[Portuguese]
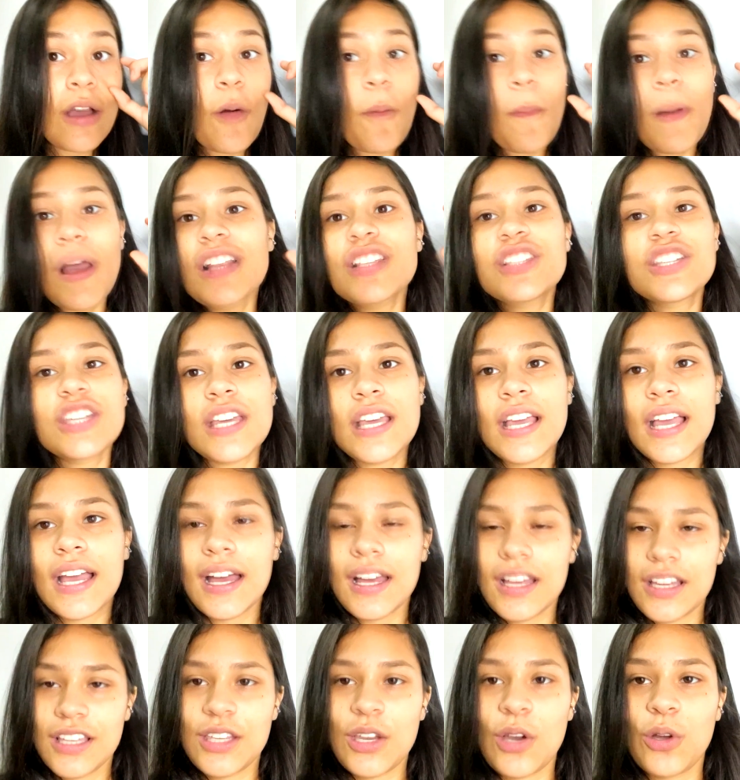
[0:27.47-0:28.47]
Uma
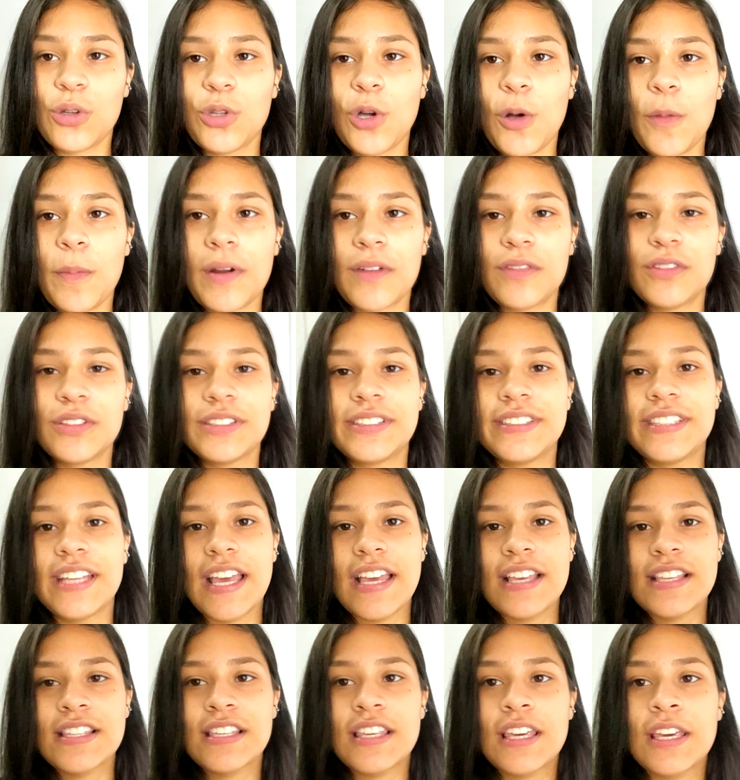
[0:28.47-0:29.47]
dica que eu dou para
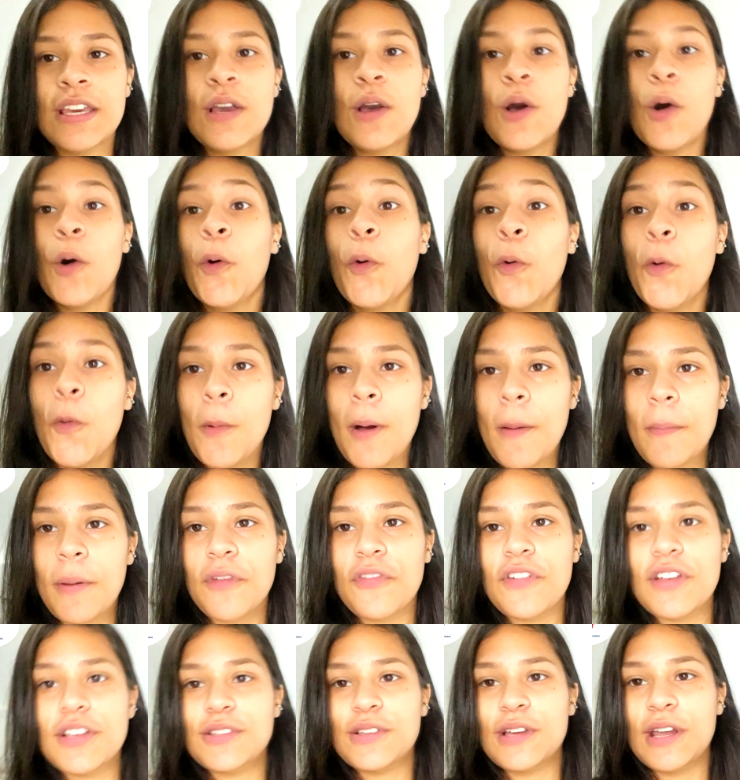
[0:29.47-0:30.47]
vocês que uma
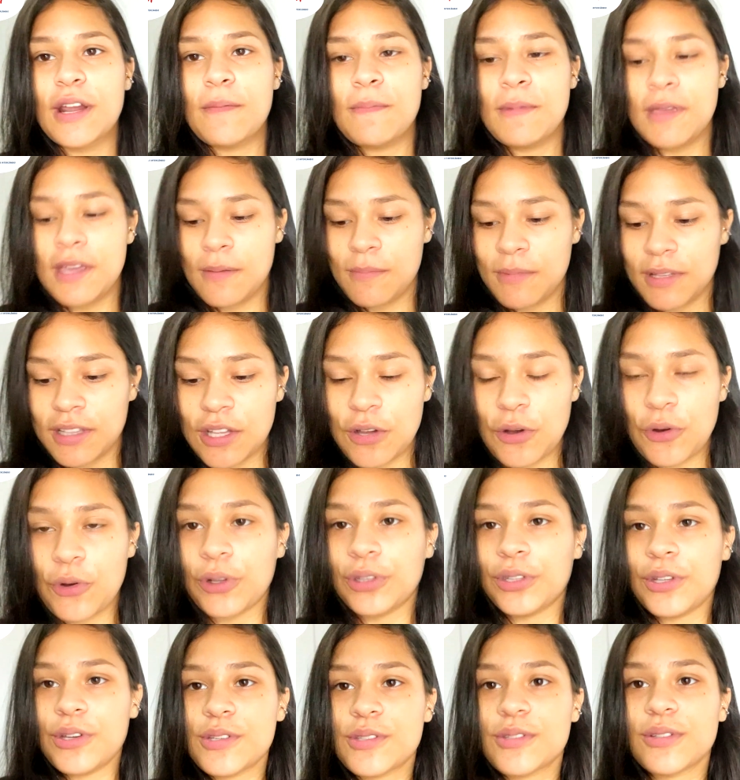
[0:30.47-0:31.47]
professora minha me deu
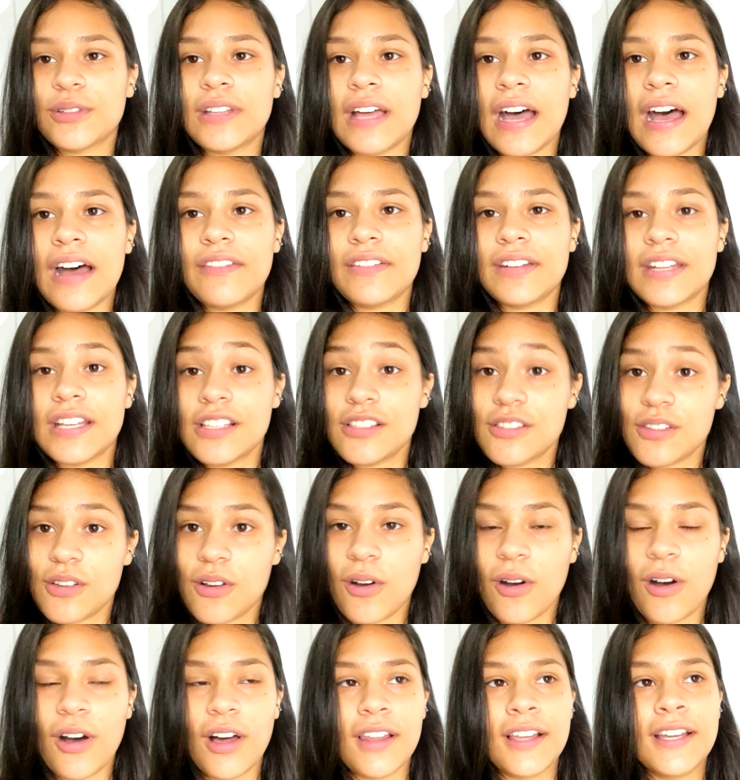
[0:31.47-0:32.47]
quando eu estudava na
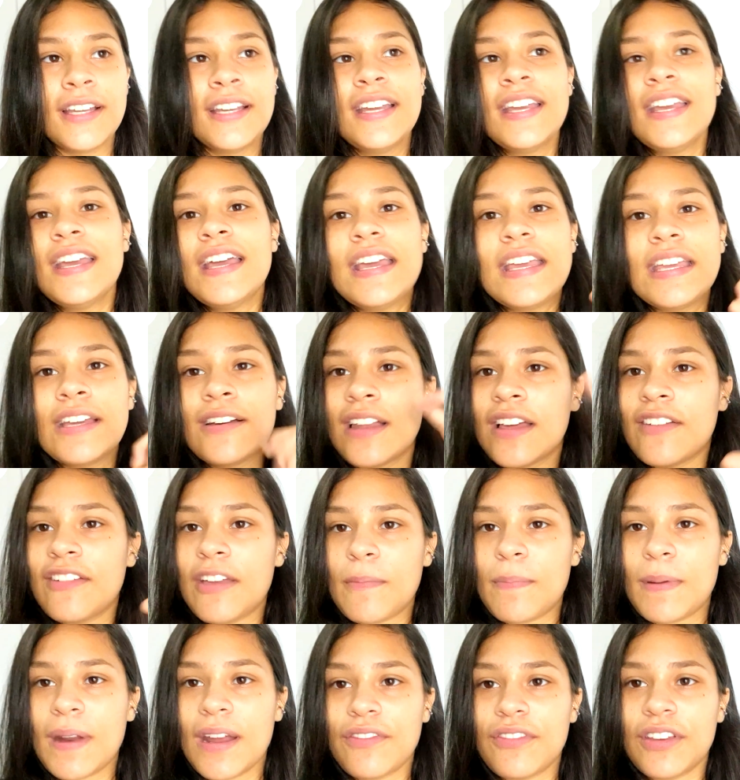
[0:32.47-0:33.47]
escola e eu
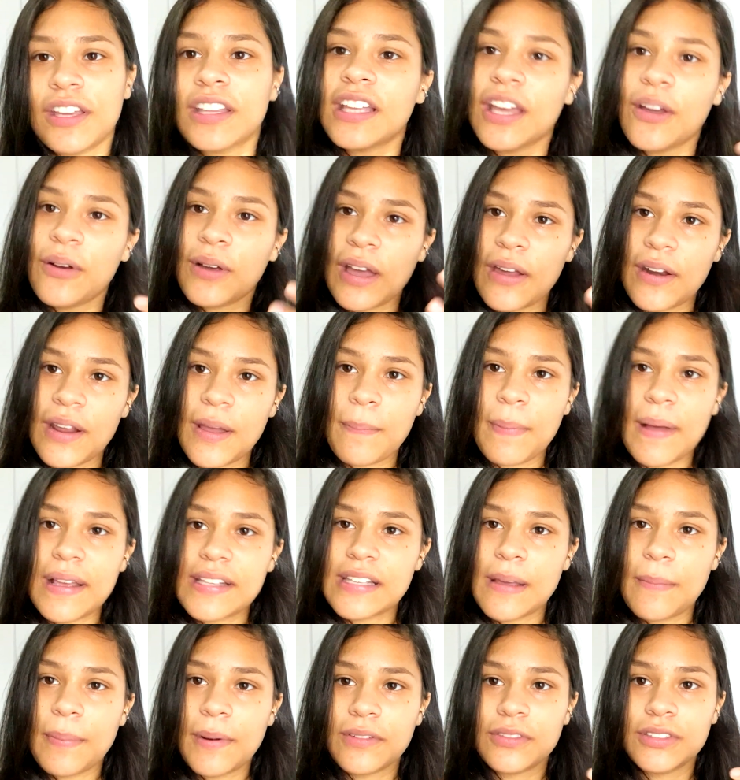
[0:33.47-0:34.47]
levei pra vida e eu quero
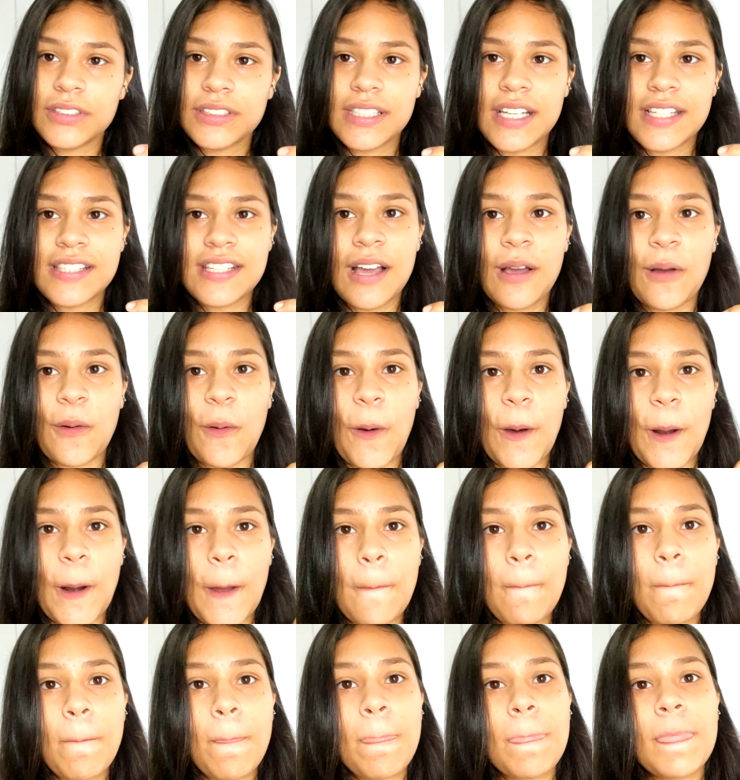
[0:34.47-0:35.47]
repassar para vocês agora.